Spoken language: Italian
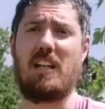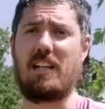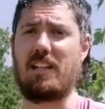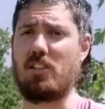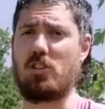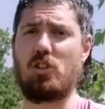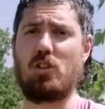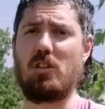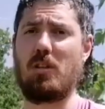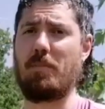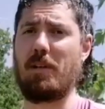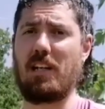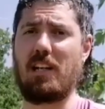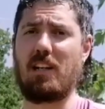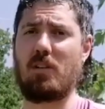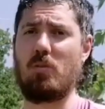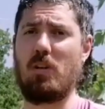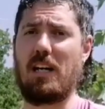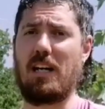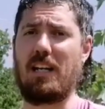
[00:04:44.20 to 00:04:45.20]
La ragione per
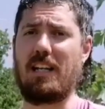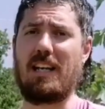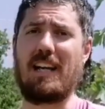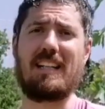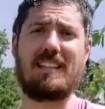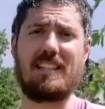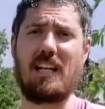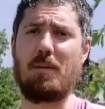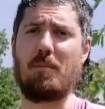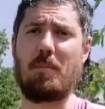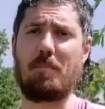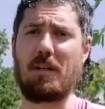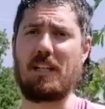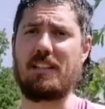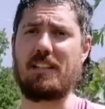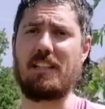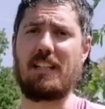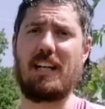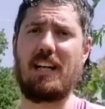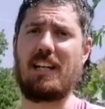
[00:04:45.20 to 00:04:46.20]
la quale andiamo a
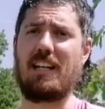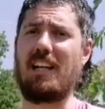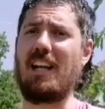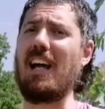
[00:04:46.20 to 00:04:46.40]
praticare